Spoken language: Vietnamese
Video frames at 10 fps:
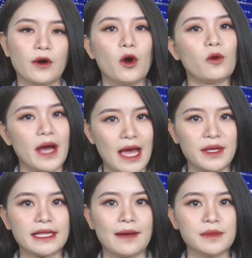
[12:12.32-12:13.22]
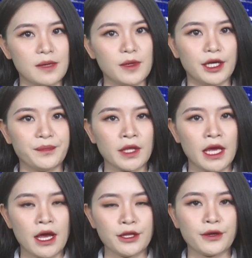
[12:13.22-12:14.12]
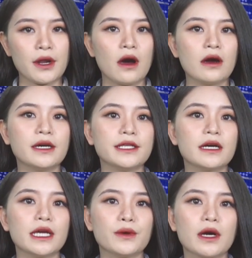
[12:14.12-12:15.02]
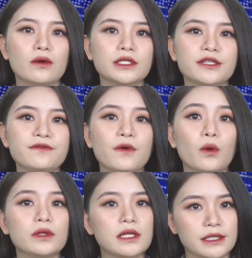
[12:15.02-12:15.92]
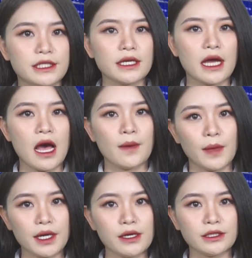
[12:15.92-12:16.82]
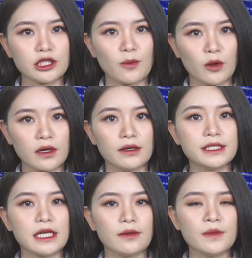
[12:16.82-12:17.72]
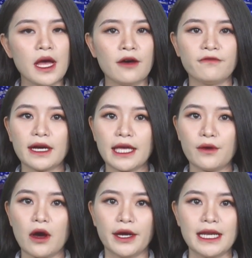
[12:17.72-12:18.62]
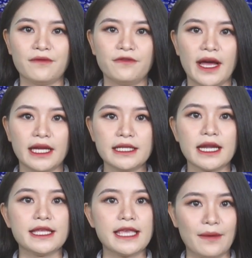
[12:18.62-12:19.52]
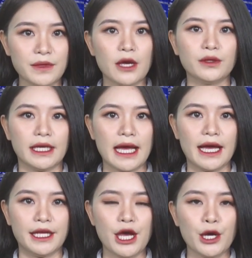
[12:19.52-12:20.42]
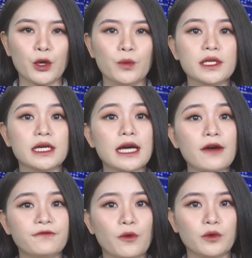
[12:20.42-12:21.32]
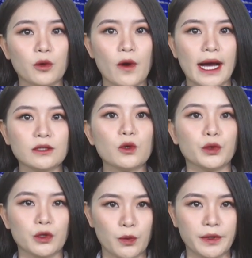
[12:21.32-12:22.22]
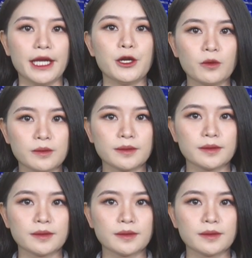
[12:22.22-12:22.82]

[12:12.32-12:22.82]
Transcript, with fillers: vào hôm 28 tháng 10. Theo đó, người dân yêu cầu chính phủ từ chức, mở đường cho bầu cử sớm và kêu gọi đàm phán để giảm thiểu thiệt hại, cũng như khắc phục khủng hoảng nguồn cung khí đốt.